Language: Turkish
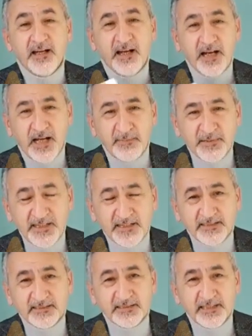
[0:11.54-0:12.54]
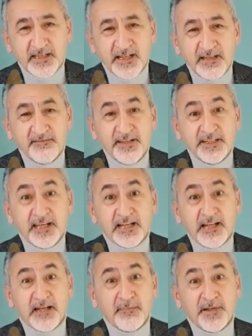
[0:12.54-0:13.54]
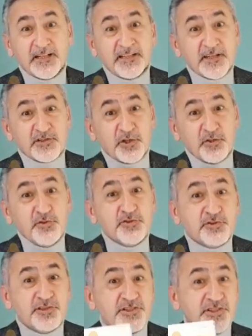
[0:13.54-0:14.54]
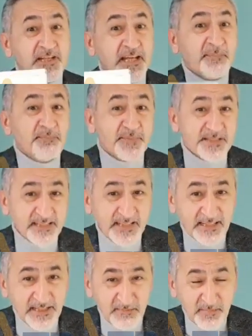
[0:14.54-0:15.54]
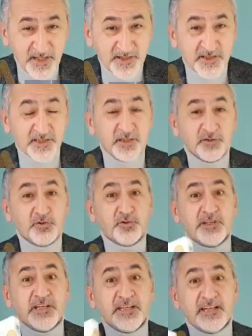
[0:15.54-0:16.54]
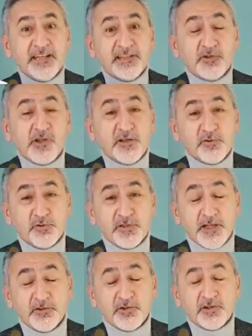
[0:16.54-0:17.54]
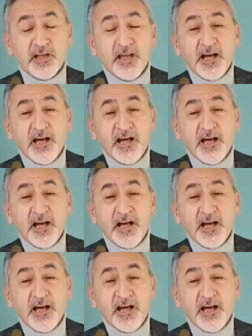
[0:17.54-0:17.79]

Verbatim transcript: hamile kadınlara ve yaralanmalardan sonra 3 gün içinde yapılması gereken bir aşı Türkiye'de yaygın olarak kullanılıyor.